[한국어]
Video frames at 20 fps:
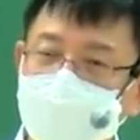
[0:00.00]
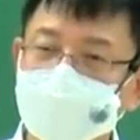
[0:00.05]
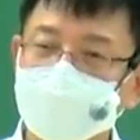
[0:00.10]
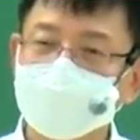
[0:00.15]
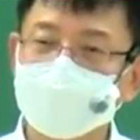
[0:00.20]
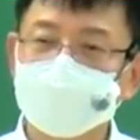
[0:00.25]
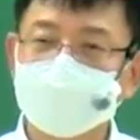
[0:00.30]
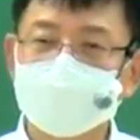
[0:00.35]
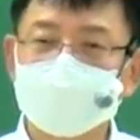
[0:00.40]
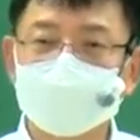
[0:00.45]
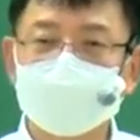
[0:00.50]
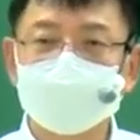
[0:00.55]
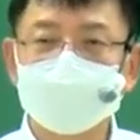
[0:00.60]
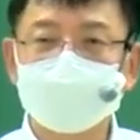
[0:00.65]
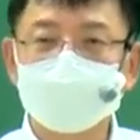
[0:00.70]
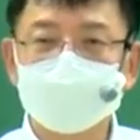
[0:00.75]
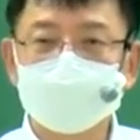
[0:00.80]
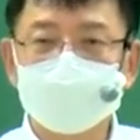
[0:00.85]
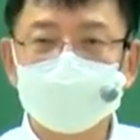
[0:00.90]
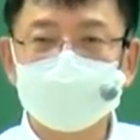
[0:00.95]
손 벌리세요.
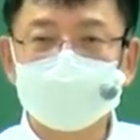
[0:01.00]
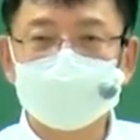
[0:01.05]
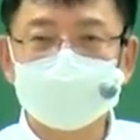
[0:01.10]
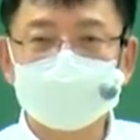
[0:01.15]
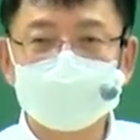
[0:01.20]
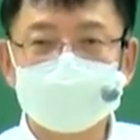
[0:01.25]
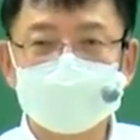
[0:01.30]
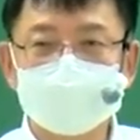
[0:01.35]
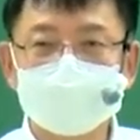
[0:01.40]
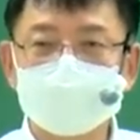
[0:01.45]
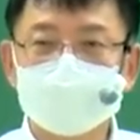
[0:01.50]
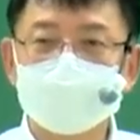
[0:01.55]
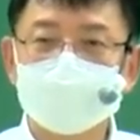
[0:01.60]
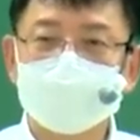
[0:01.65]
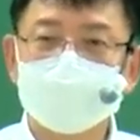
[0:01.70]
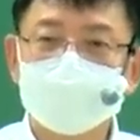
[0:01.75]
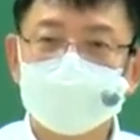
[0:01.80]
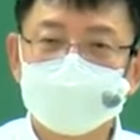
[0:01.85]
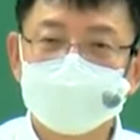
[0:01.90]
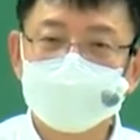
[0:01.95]
또 까먹었어.
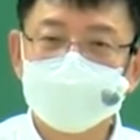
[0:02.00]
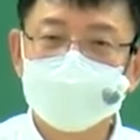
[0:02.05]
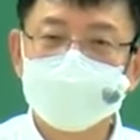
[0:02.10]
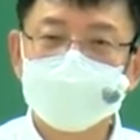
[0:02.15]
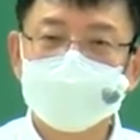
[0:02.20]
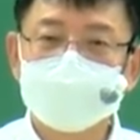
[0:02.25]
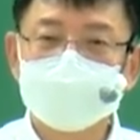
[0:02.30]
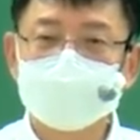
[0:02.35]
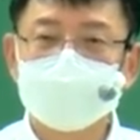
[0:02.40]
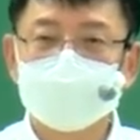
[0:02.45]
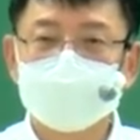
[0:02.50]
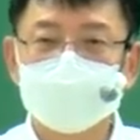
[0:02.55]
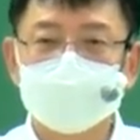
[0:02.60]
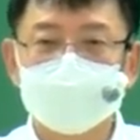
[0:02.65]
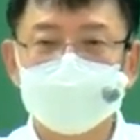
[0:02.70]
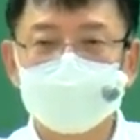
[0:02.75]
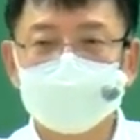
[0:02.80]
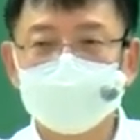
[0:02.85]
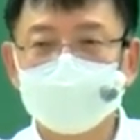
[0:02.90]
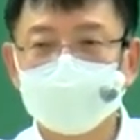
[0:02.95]
매매가,
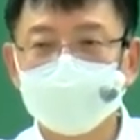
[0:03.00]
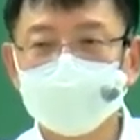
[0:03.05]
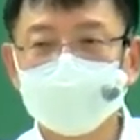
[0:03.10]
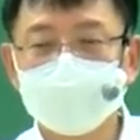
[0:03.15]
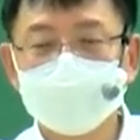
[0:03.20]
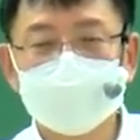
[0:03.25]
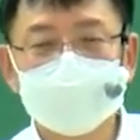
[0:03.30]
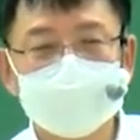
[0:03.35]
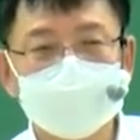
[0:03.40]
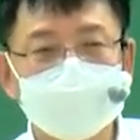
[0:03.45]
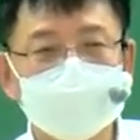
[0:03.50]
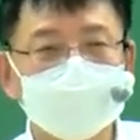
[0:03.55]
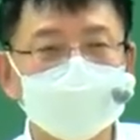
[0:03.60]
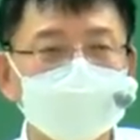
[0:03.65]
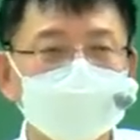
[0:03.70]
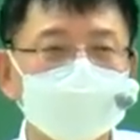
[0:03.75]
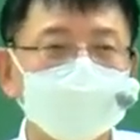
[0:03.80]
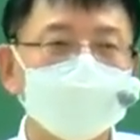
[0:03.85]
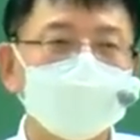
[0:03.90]
매매가,